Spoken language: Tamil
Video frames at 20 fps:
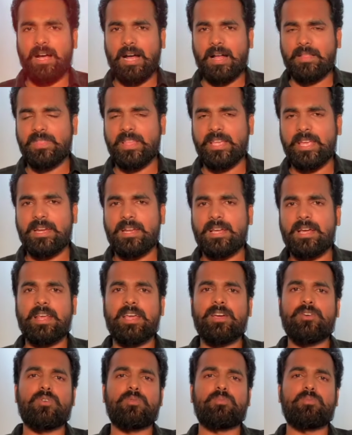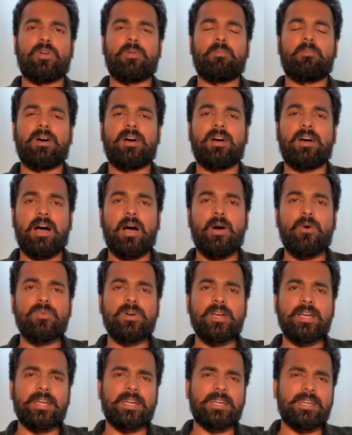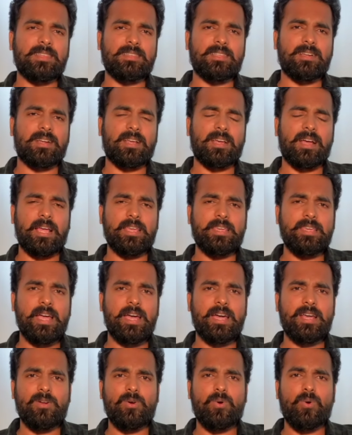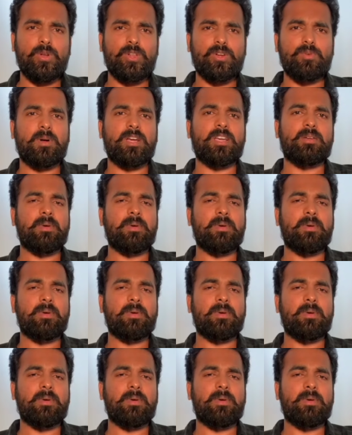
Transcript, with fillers: அந்த என்ஆர்ஐ அக்கௌண்ட் மூலமா அவங்க கிட்டத்தட்ட ஐயாயிரம் கோடி ரூபாய்க்கு